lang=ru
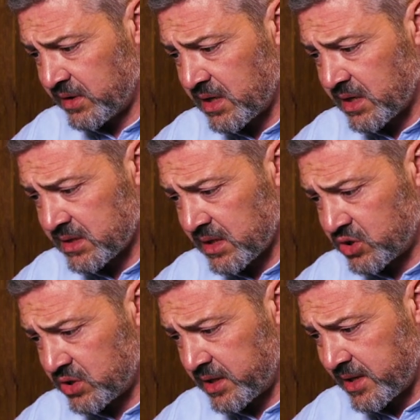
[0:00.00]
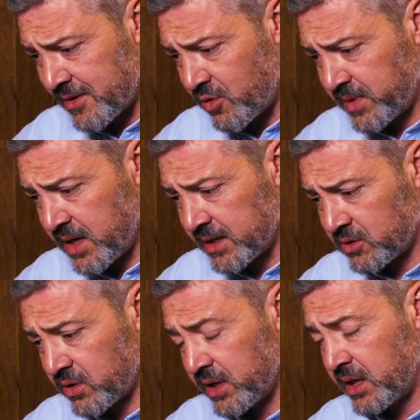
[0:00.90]
видна раздаточная коробка,
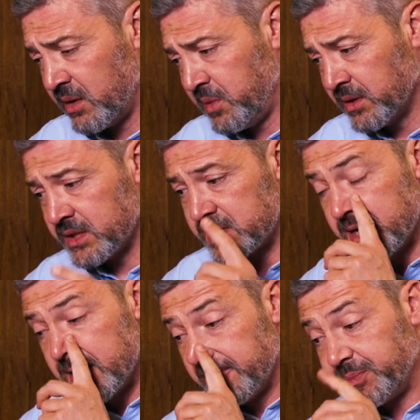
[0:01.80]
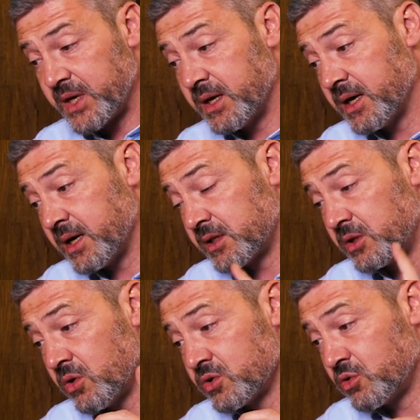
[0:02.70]
которая крепилась э, к
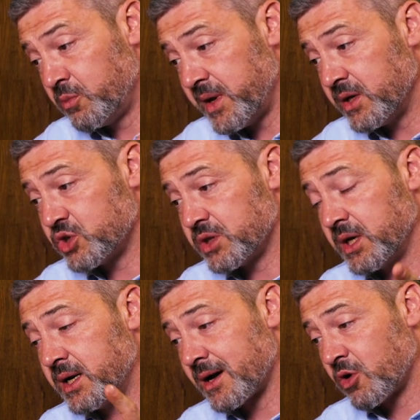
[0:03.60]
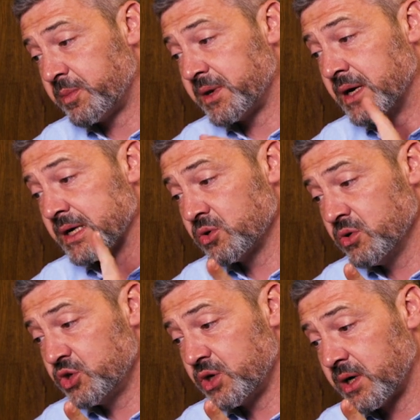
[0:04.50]
трехступенчатой коробке
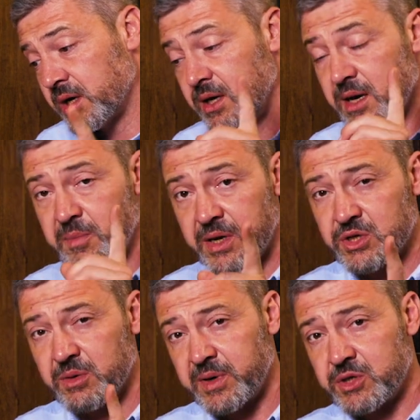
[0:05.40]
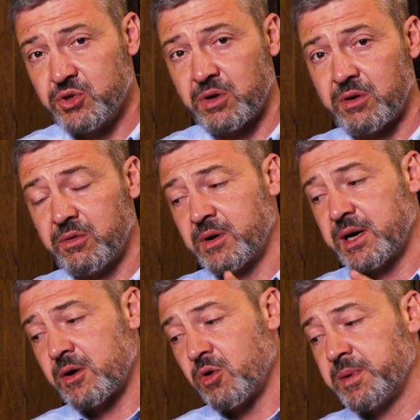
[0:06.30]
газончика. И опять же, я подчеркиваю,
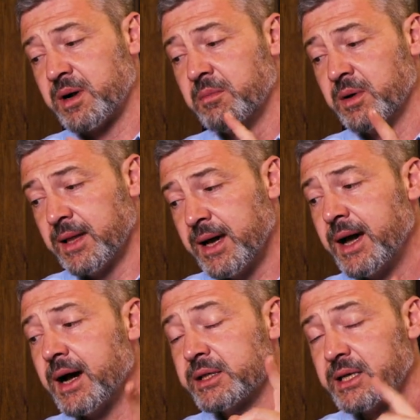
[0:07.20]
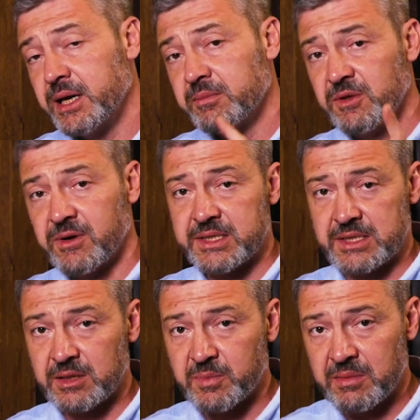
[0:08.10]
коробка была от
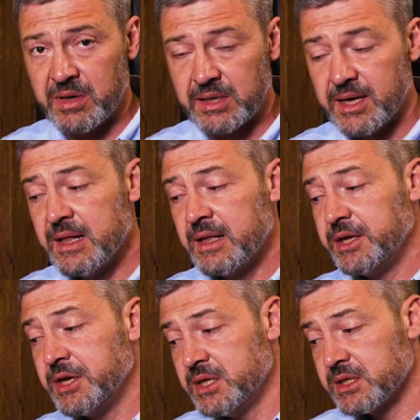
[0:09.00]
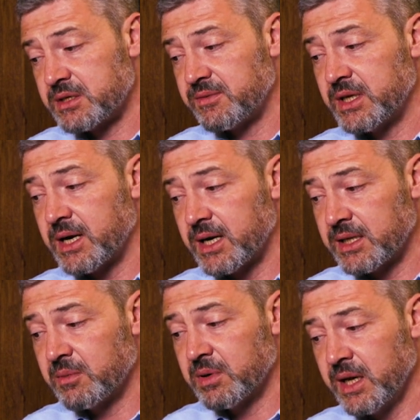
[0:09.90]
М20, от Победы. Единственная,
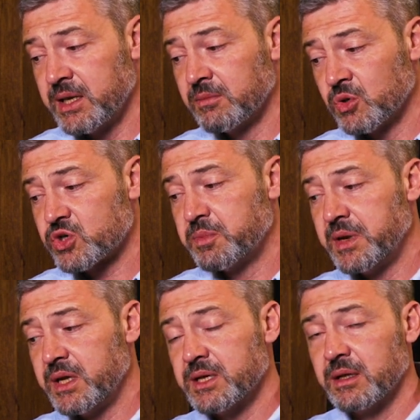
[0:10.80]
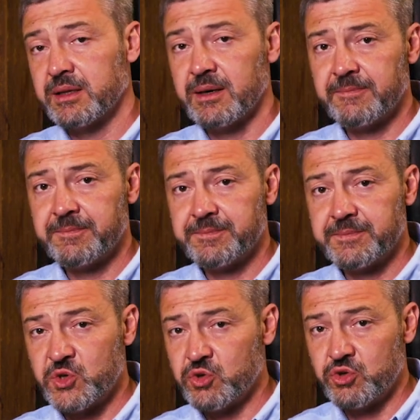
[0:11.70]
она была немножко переделана.
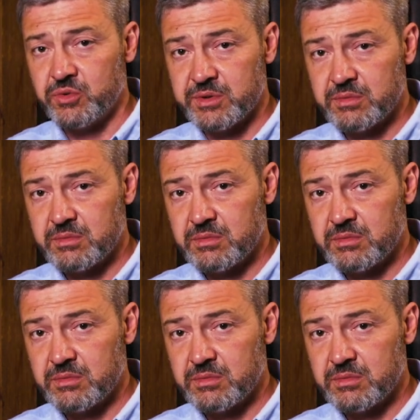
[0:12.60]
Чуть-чуть.